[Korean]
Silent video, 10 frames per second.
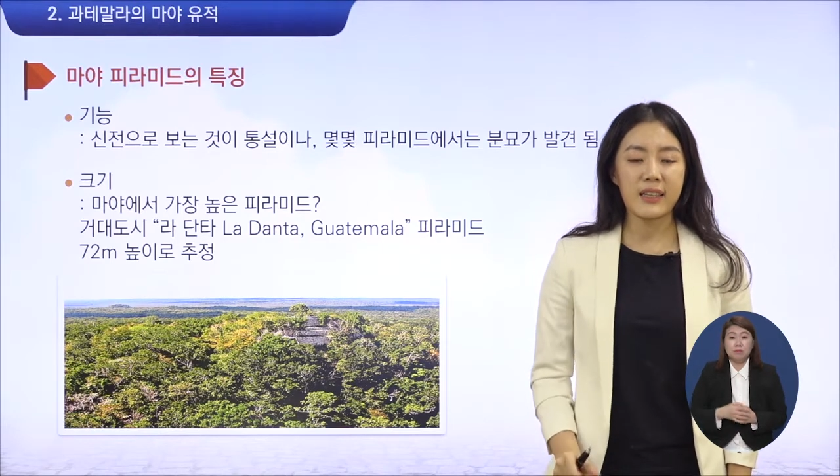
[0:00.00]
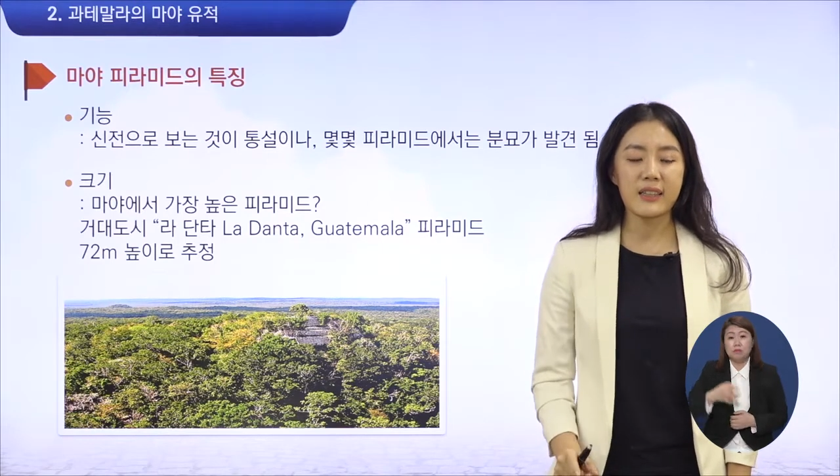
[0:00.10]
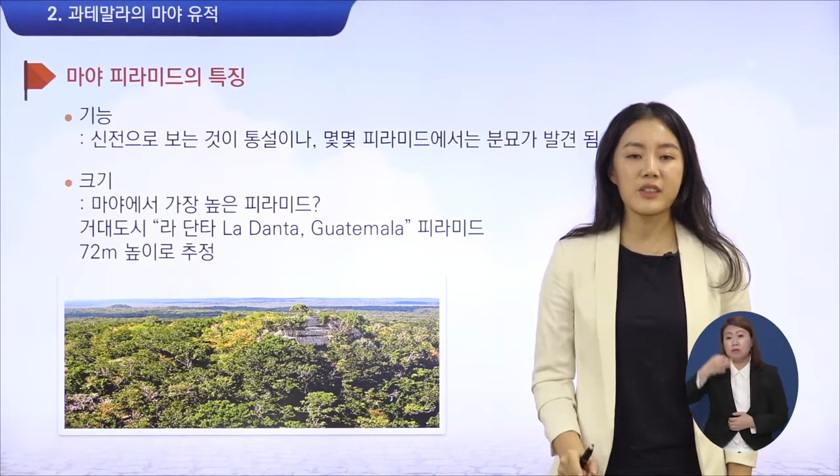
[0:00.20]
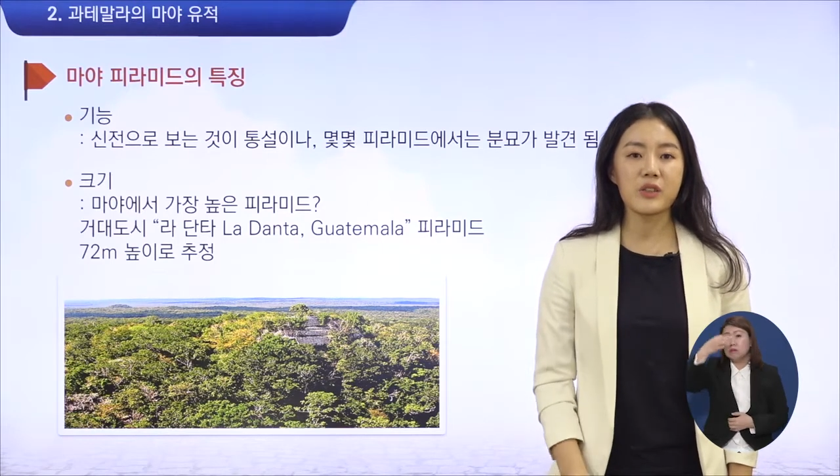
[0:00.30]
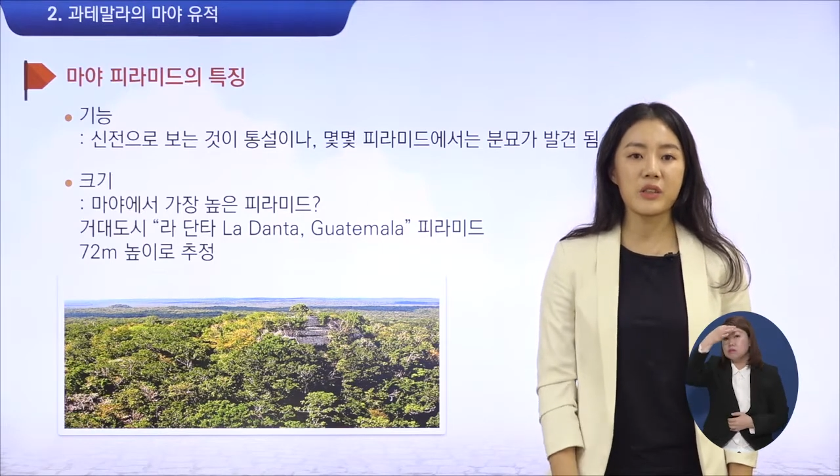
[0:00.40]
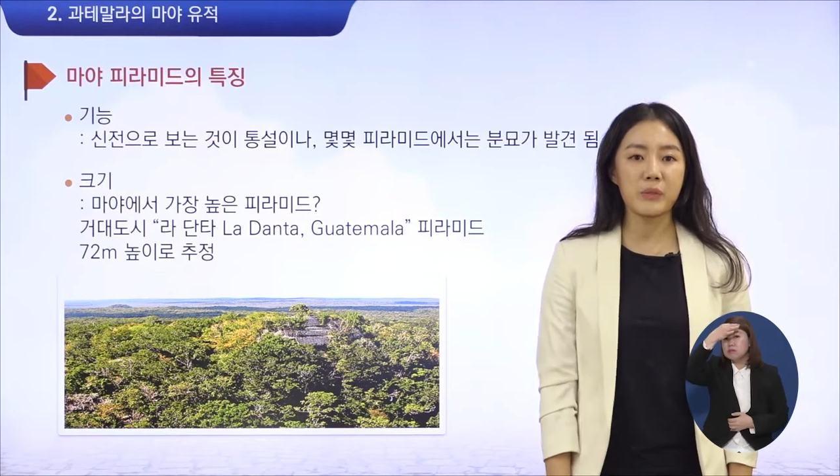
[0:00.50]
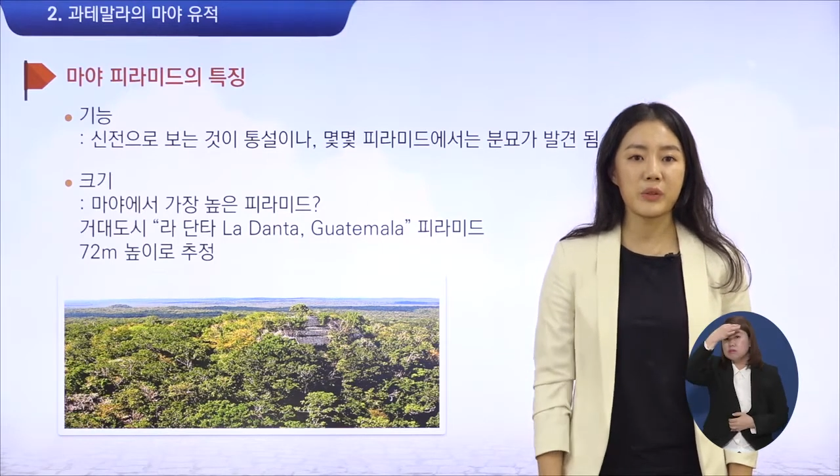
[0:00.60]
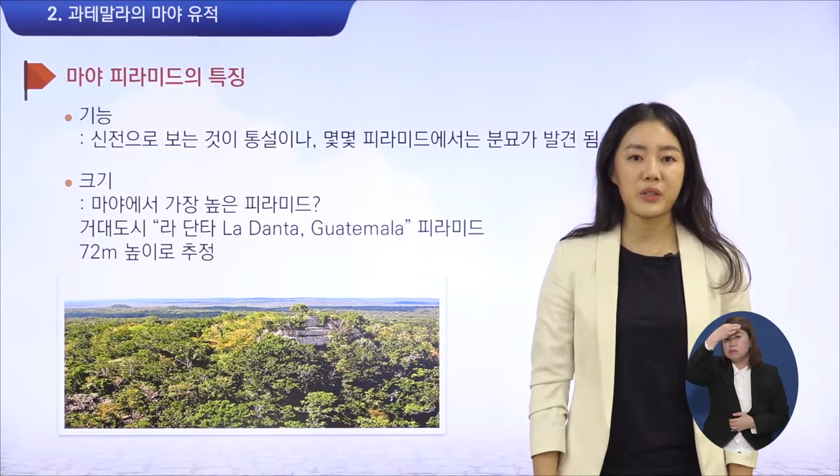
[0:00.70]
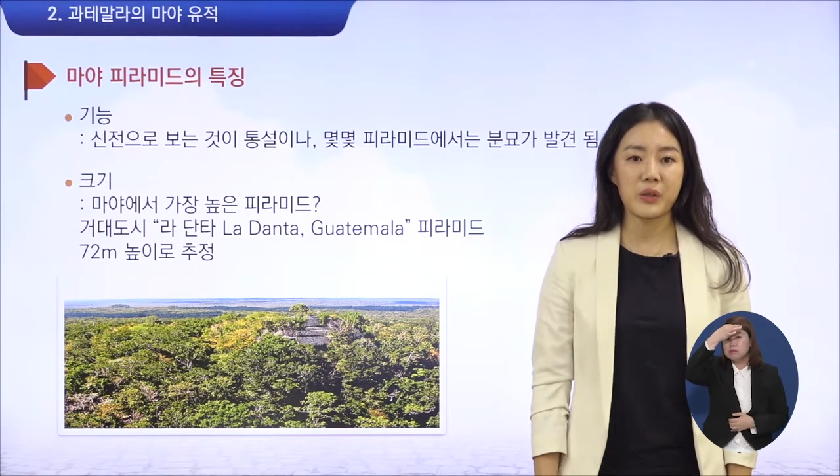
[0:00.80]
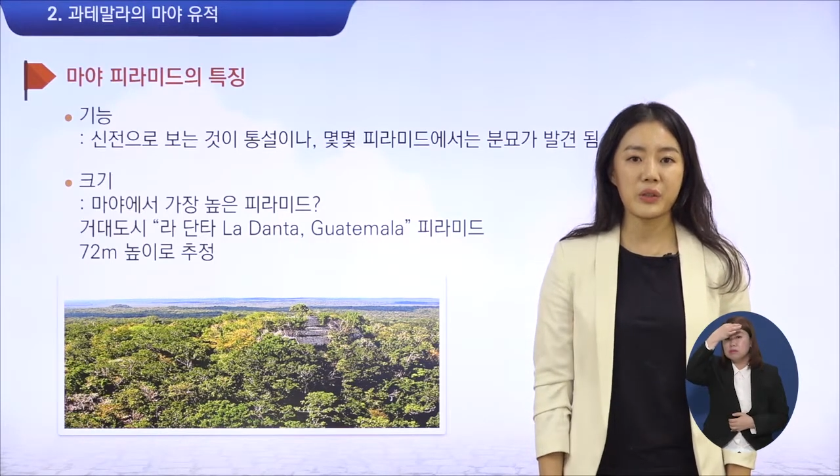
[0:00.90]
기능적인
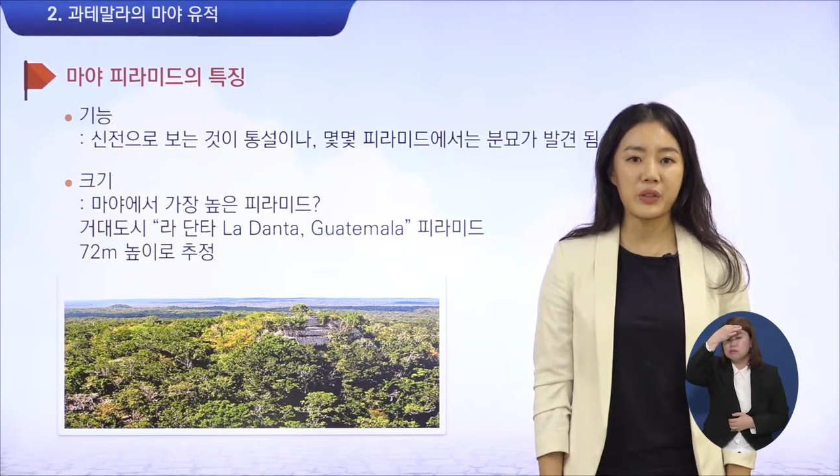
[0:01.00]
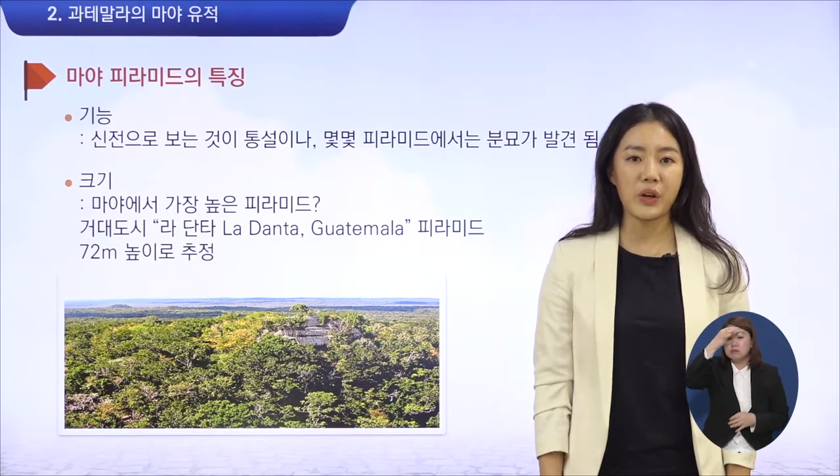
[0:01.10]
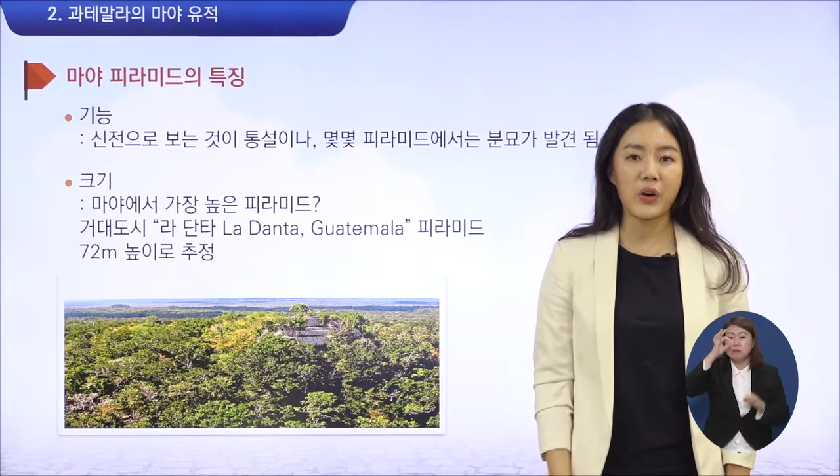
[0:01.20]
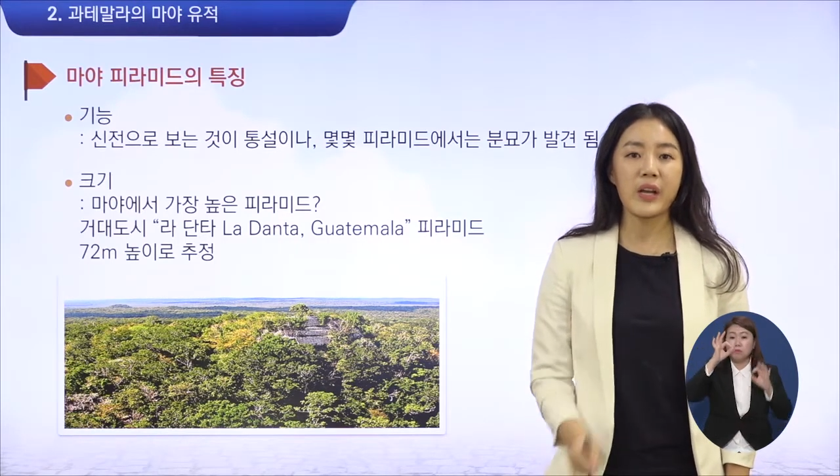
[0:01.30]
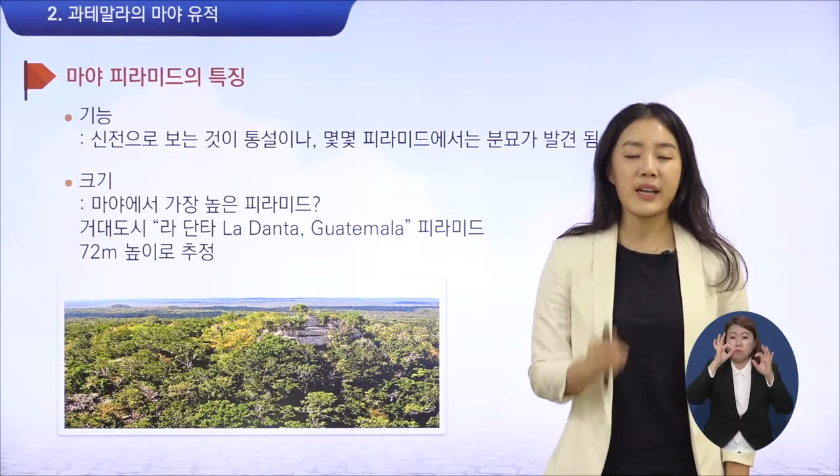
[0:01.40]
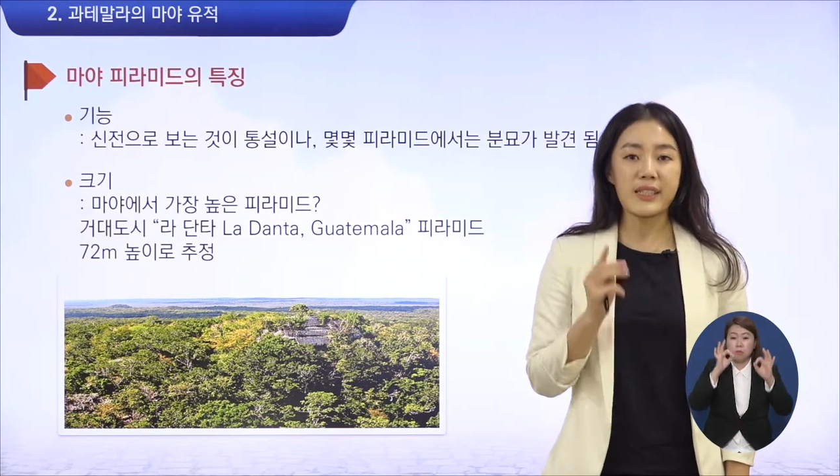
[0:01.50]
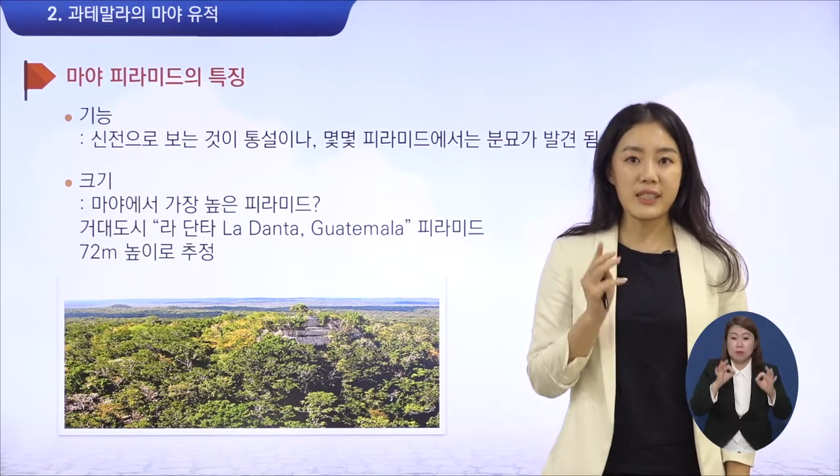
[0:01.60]
면에서는요.